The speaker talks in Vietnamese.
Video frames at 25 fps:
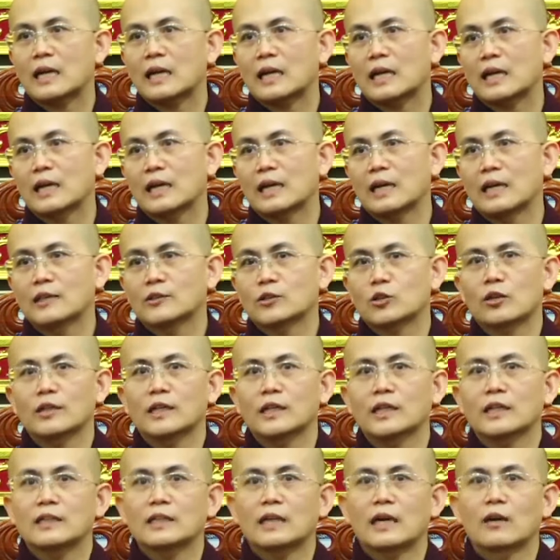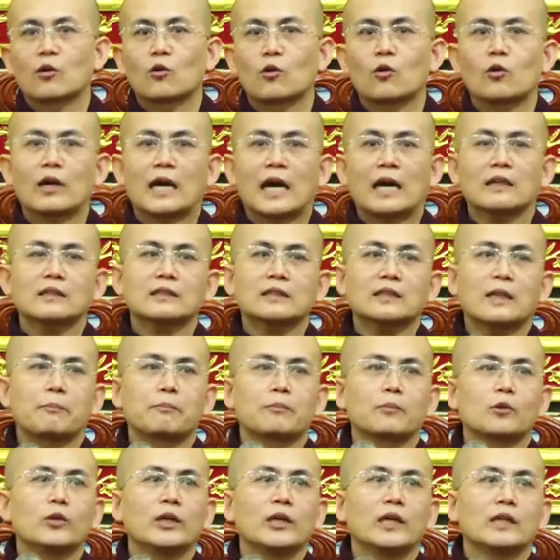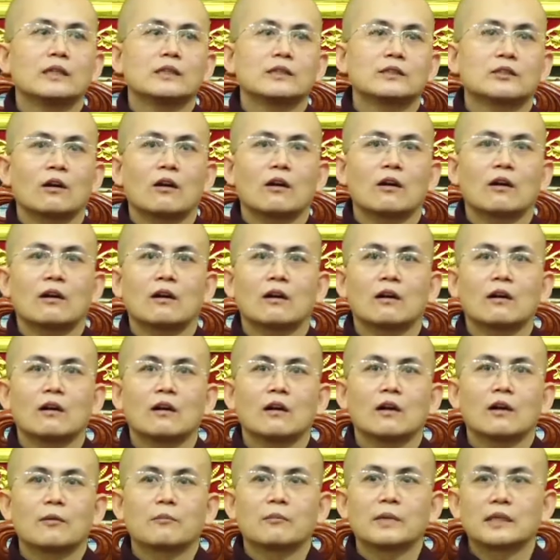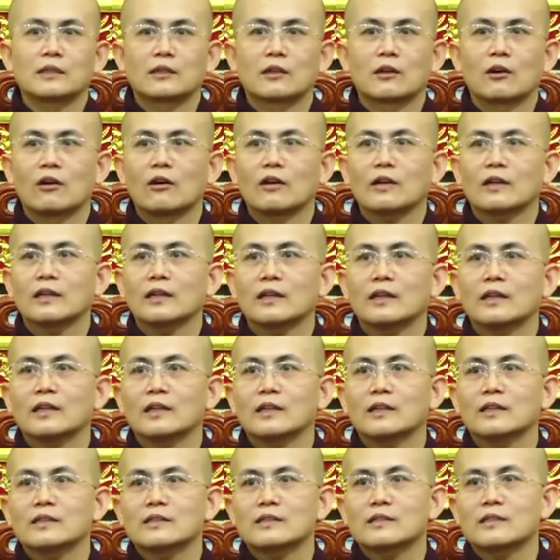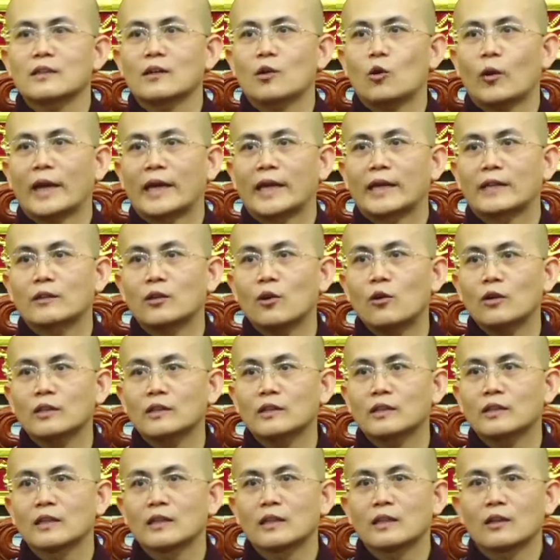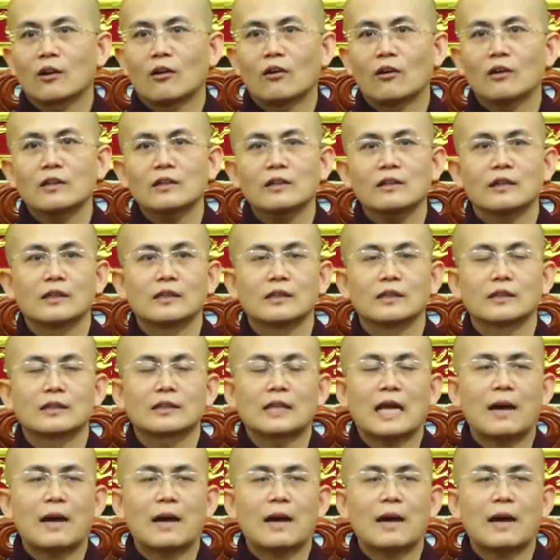à, cho nên là cố gắng tập luyện cho mình có cái sức khỏe tốt có người tham